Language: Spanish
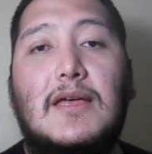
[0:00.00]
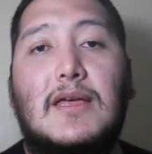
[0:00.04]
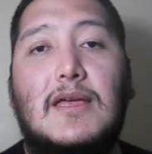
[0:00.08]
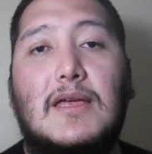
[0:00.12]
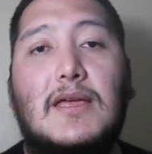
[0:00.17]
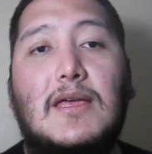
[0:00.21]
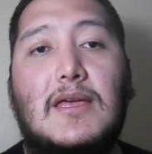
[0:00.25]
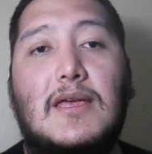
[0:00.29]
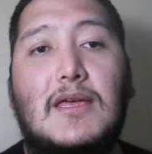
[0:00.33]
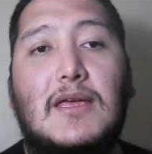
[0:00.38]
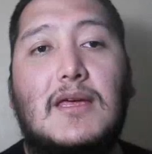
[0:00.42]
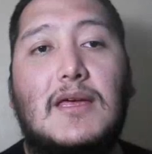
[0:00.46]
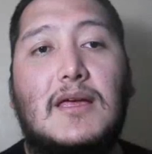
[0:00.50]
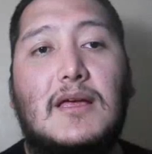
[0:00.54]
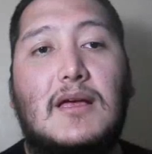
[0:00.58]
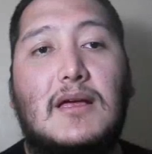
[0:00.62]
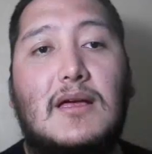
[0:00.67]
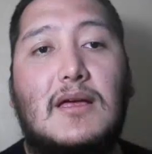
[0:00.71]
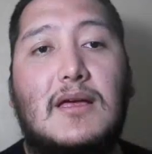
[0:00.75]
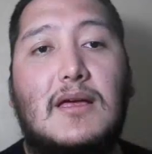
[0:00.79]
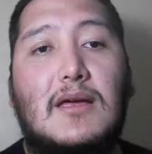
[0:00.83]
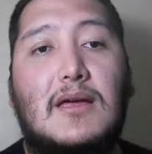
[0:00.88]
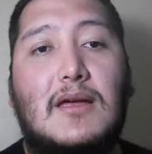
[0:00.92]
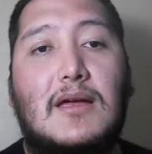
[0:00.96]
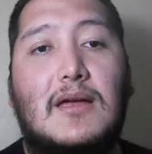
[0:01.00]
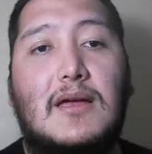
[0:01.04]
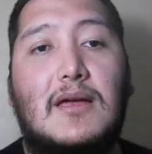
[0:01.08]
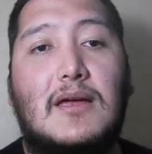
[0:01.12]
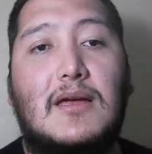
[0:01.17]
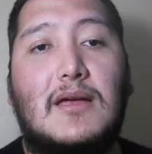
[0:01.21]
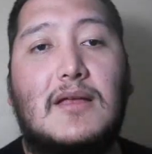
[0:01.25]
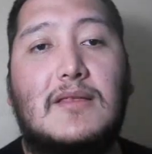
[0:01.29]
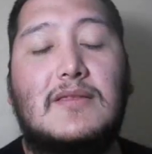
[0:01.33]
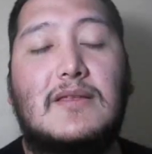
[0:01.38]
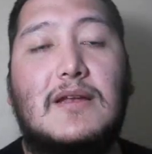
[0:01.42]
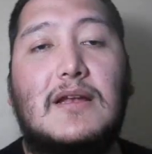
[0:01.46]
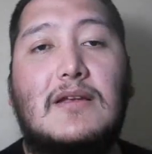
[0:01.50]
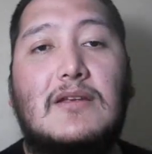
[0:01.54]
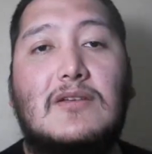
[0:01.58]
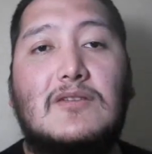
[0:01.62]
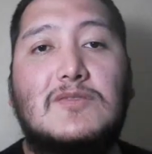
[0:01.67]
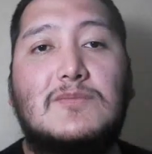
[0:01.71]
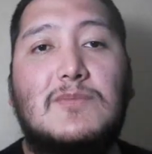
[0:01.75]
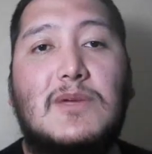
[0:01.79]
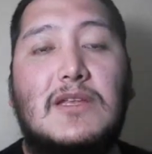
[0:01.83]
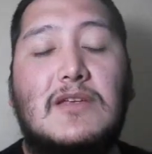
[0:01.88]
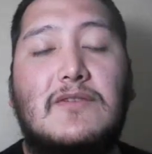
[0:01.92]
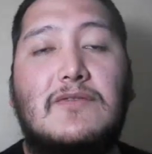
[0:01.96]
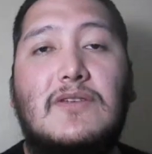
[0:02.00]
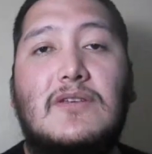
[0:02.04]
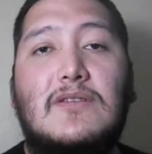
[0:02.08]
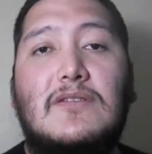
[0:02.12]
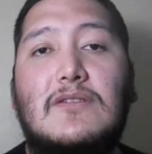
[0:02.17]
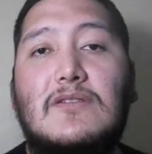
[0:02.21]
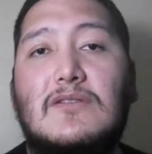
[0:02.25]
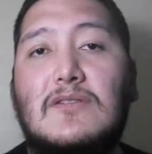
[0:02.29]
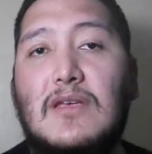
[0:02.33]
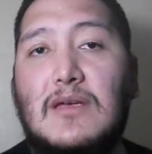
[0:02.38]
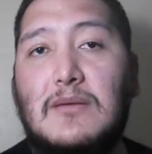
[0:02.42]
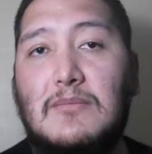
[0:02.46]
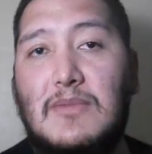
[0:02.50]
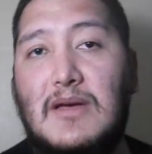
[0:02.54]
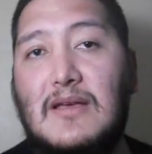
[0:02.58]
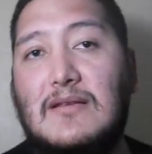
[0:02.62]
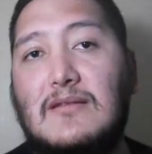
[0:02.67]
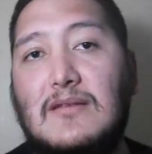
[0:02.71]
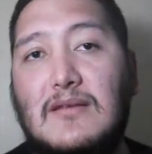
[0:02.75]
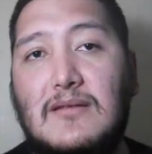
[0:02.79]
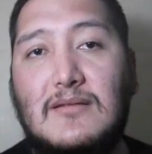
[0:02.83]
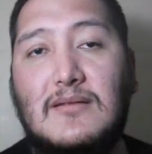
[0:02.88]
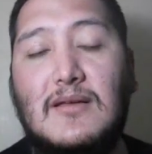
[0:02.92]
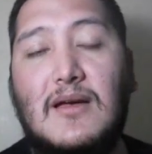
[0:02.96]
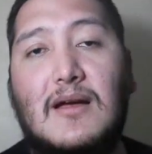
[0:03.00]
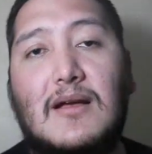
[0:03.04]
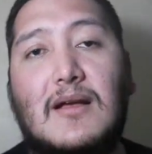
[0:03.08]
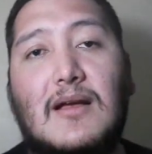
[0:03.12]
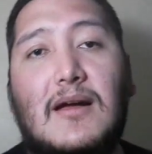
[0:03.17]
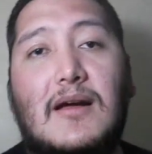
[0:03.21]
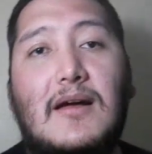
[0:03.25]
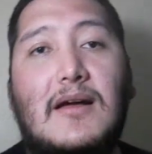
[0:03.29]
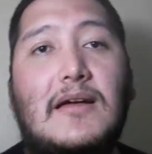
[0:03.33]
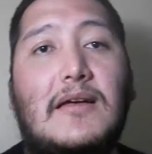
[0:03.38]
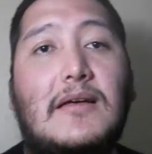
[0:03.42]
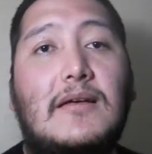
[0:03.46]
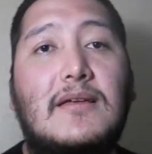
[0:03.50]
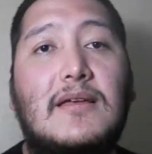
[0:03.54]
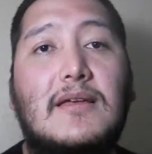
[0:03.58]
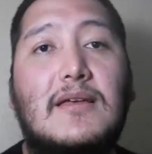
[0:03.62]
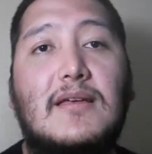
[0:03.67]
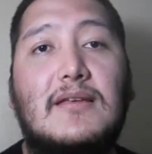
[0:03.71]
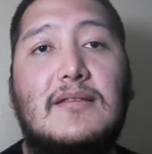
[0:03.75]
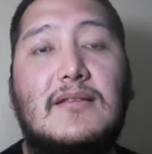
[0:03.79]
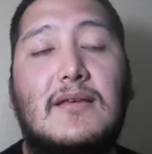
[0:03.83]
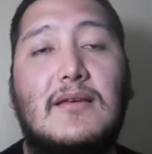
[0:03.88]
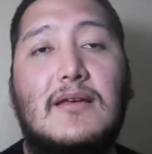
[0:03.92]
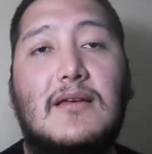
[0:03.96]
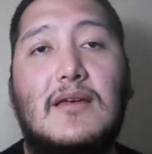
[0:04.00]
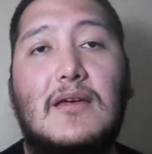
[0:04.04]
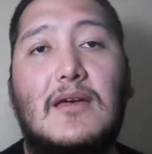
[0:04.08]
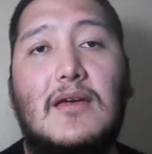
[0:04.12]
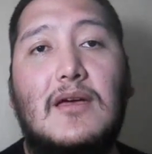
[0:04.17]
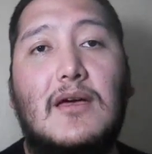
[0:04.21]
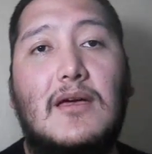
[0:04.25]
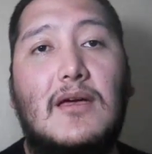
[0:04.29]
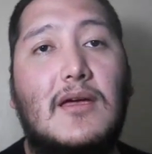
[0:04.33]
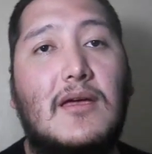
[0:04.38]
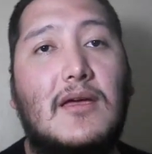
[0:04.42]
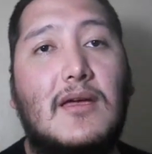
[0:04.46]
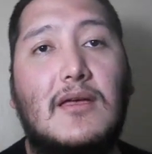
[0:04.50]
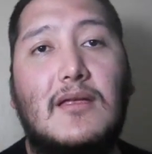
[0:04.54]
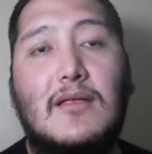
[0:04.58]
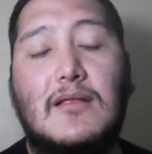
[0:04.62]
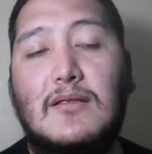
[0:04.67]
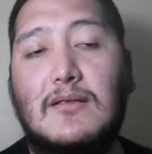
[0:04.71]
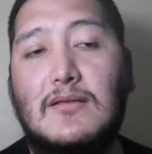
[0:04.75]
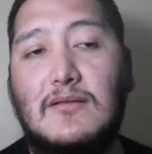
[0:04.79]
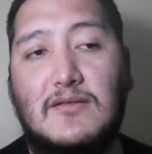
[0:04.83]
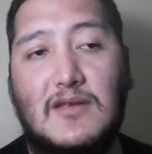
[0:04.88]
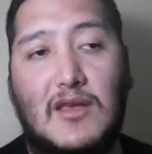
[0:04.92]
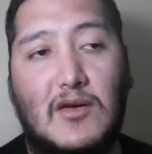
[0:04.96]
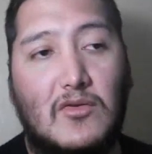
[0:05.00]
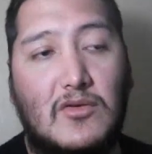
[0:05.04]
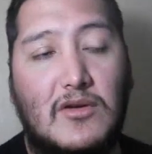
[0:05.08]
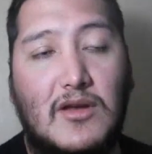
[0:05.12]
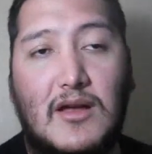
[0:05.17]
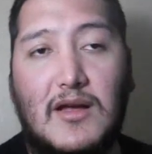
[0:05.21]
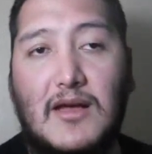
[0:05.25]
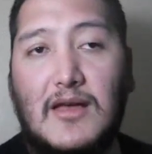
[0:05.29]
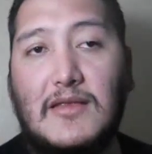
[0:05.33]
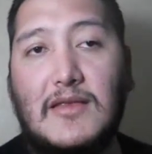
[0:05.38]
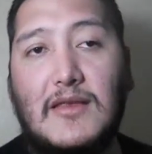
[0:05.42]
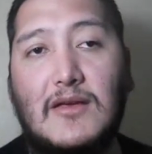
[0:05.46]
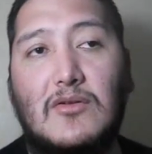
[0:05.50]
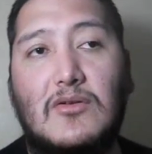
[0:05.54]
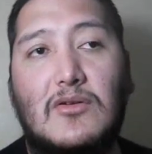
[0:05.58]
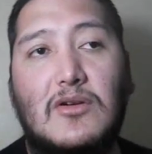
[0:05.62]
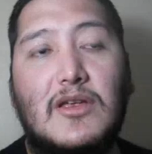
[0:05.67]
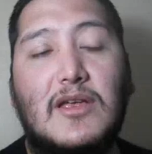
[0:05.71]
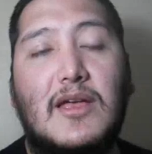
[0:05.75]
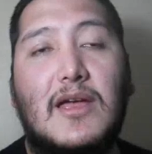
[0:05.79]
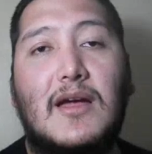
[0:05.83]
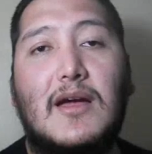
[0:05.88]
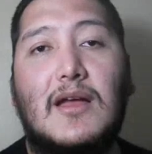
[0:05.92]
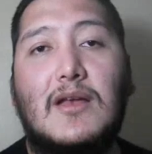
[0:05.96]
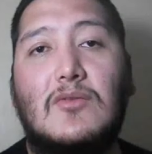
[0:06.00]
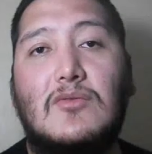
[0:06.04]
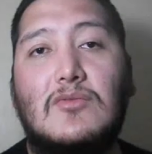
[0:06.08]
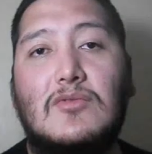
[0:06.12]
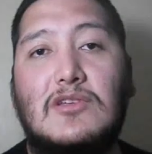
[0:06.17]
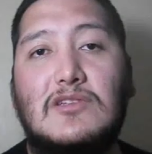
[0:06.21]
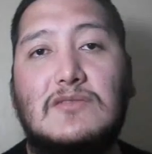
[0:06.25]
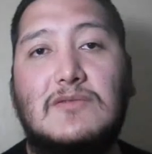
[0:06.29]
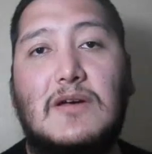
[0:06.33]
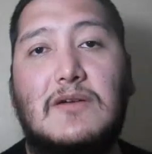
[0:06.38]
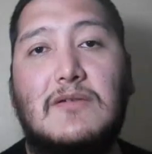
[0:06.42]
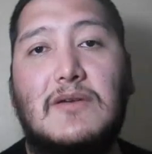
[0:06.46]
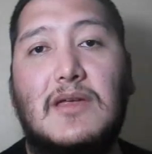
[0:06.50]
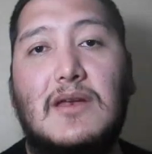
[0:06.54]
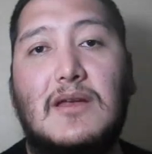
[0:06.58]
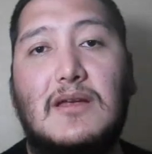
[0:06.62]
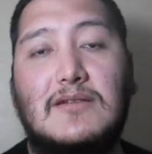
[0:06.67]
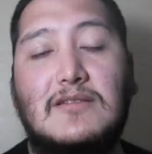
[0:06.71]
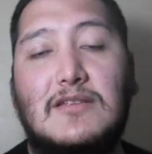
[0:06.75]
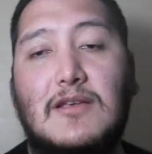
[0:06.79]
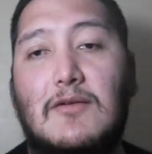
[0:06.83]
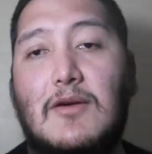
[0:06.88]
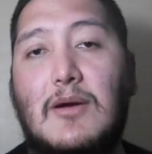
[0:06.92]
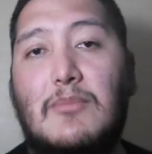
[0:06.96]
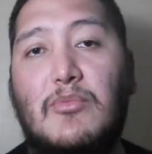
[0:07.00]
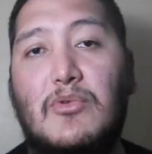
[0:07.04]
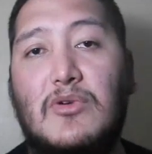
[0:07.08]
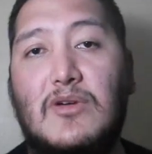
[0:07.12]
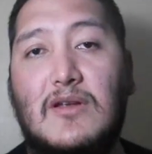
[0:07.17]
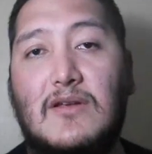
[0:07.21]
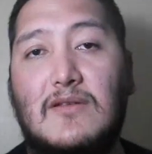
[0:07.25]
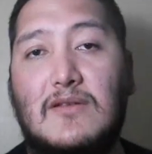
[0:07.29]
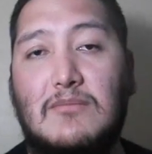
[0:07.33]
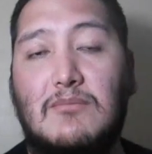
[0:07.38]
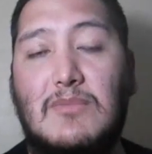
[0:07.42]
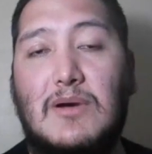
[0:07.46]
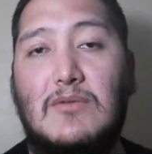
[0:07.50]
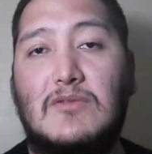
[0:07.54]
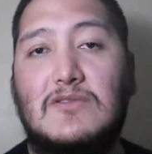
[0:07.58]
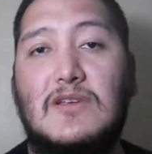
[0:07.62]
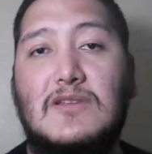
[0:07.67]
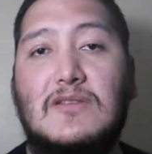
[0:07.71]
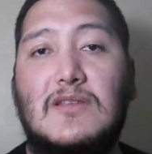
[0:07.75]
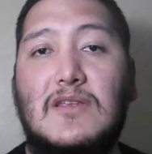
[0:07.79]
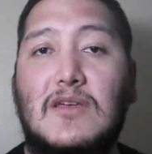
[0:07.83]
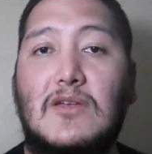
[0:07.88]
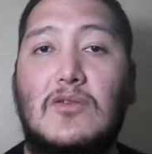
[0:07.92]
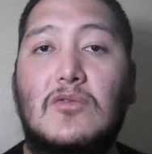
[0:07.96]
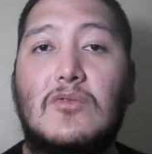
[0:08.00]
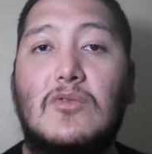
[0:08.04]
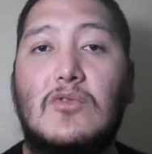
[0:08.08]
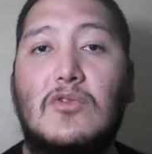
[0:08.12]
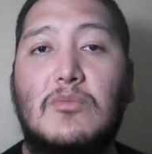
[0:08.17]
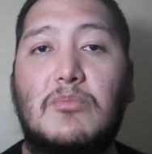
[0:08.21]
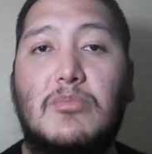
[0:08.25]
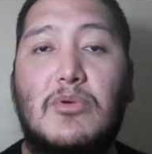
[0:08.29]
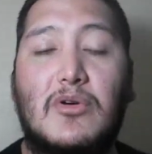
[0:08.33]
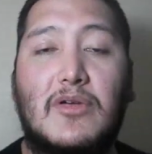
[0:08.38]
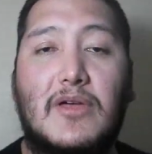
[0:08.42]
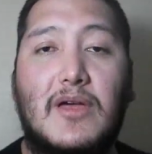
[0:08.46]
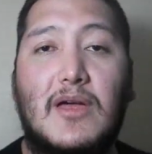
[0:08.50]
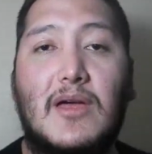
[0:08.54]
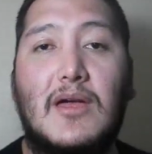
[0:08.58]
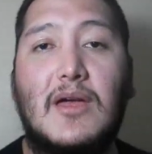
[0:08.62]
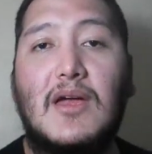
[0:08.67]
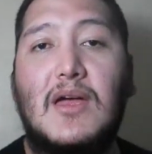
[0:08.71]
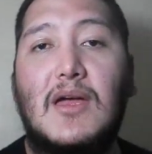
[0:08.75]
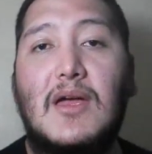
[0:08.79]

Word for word: Y eh, entre los beneficios que más destaca dicen que según la categoría en algunas va a haber que se va a poder vamos a tener un grupo de